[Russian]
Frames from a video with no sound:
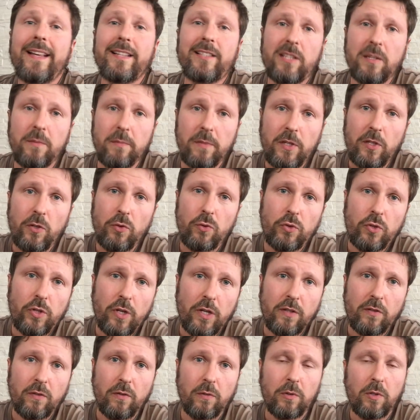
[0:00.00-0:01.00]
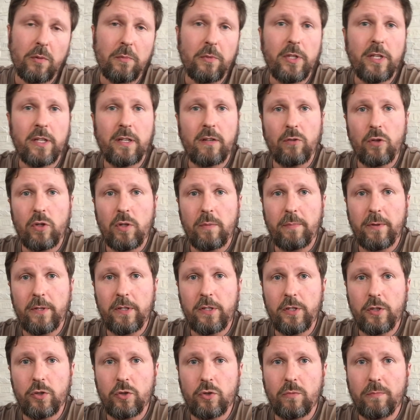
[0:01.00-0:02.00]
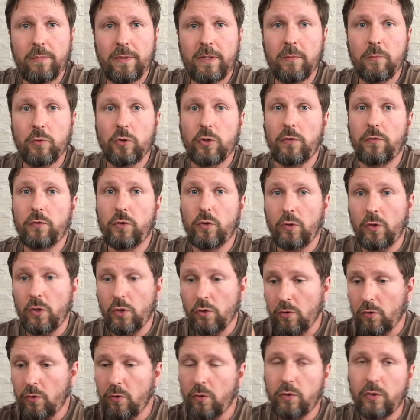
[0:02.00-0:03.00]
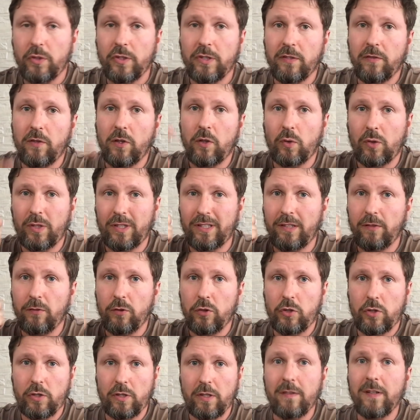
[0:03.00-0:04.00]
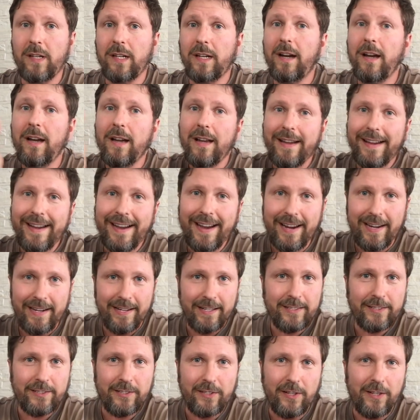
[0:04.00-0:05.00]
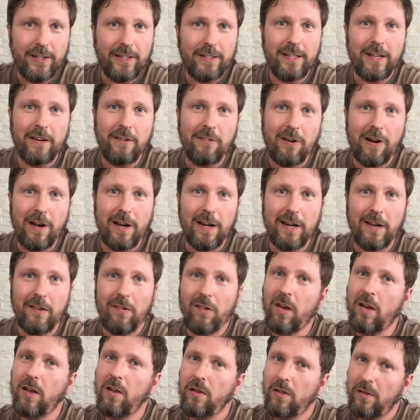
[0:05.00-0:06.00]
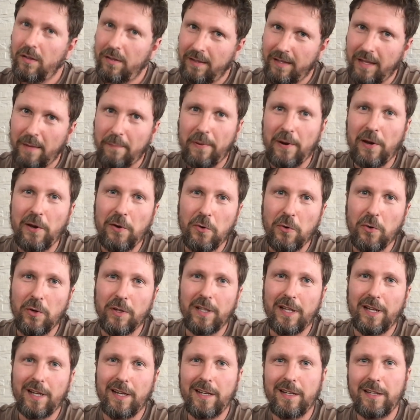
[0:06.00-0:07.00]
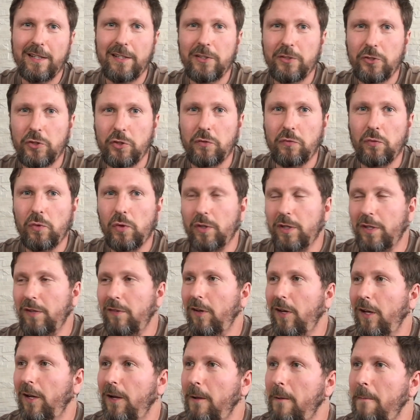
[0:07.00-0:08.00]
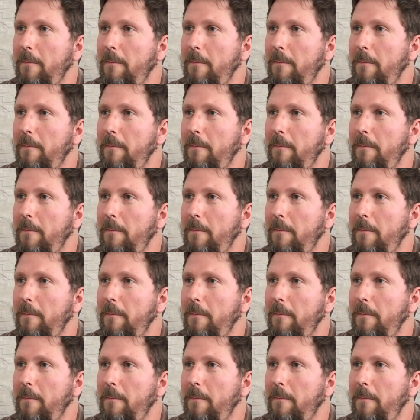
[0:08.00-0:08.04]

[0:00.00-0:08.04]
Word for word: если мы не участвуем, то мы никого не поддерживаем, потому что все должно крутиться вокруг одного человека. Алексея Навального. Наполеона IV